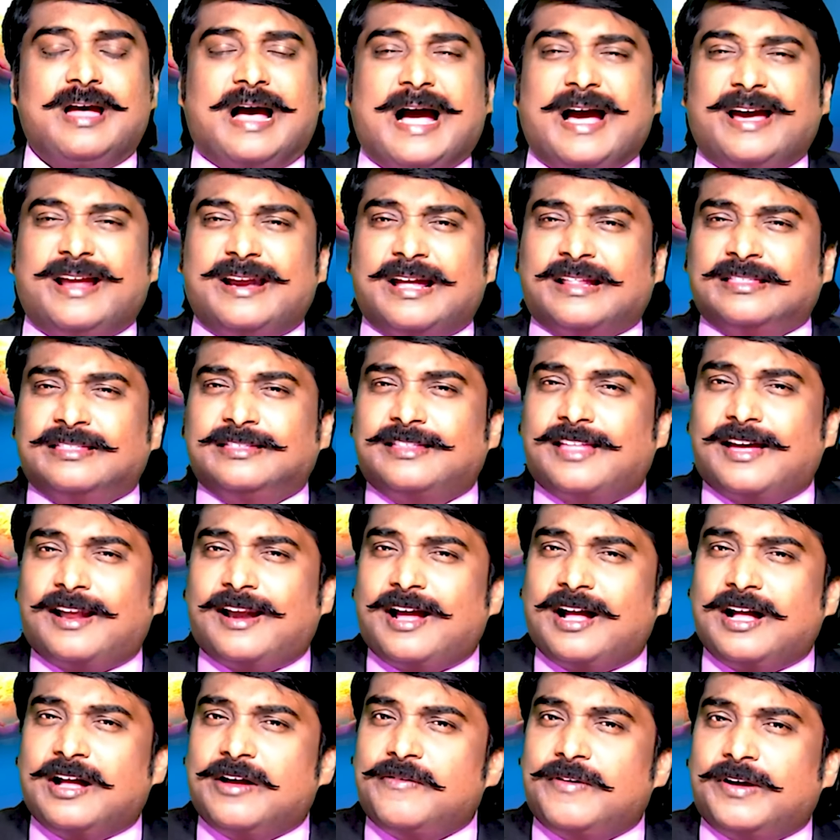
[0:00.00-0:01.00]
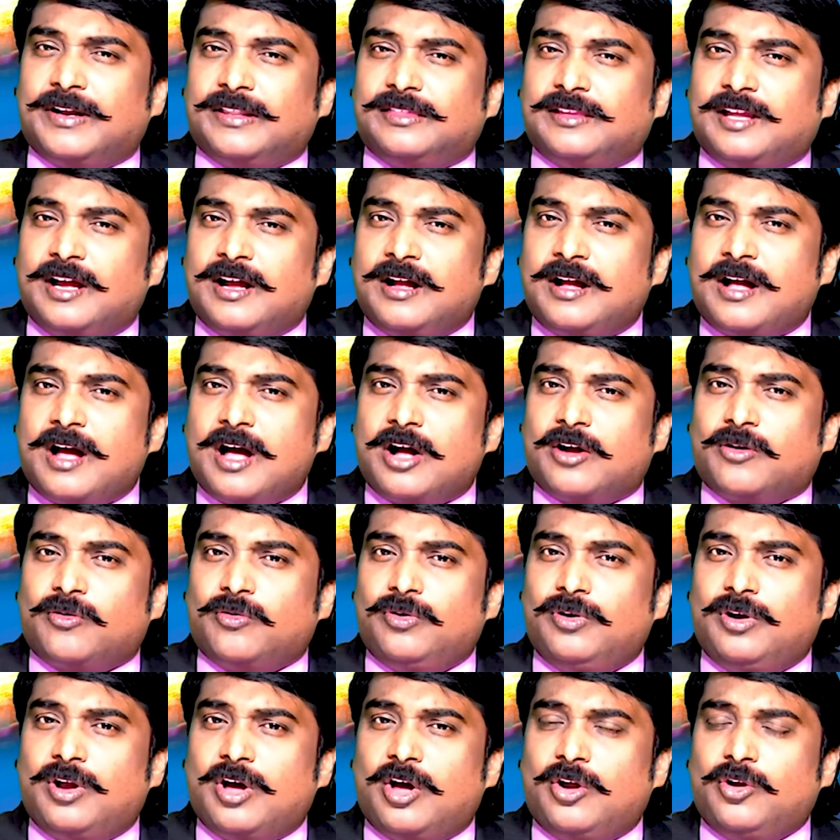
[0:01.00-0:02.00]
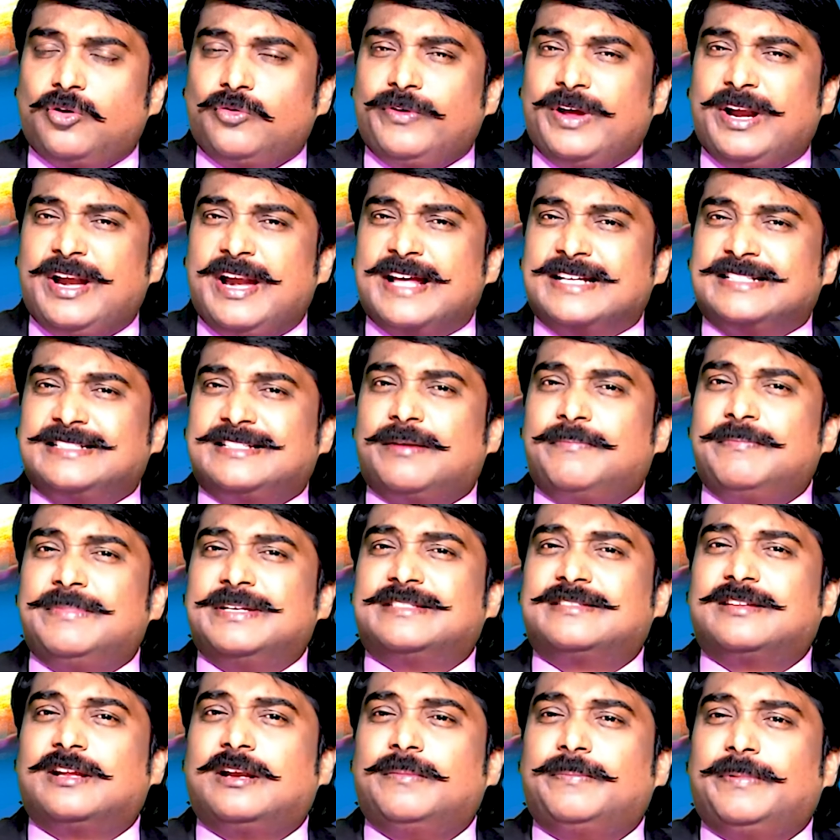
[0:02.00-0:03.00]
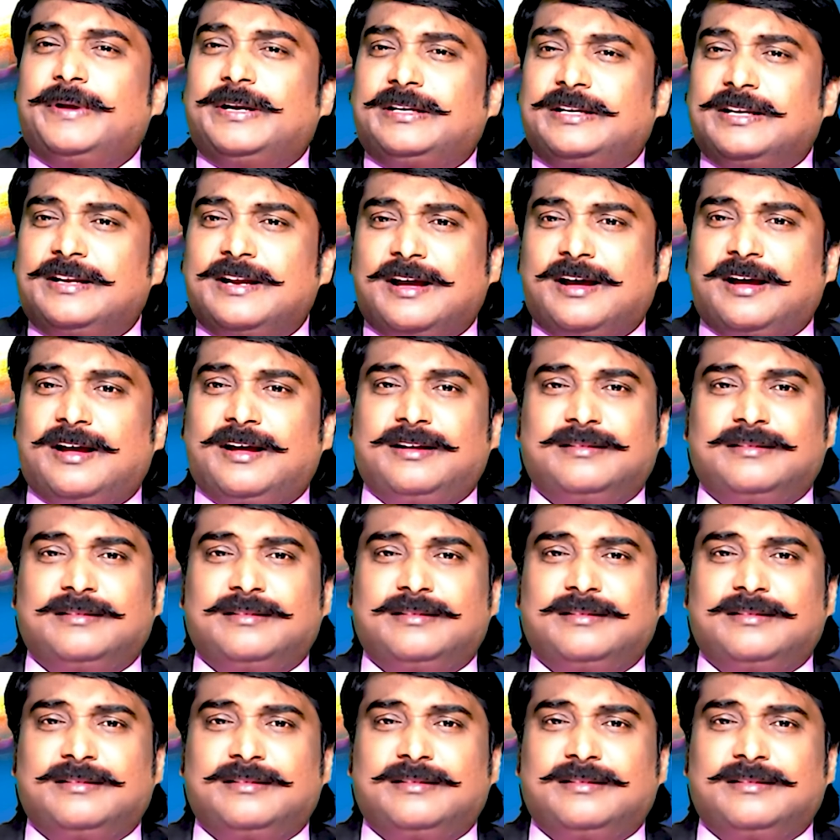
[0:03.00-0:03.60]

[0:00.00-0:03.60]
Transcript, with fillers: ఆయన అంతరంగం అర్థం కాకుండా నువ్వు ఎన్ని ఎస్ఎంఎస్లు పెట్టినా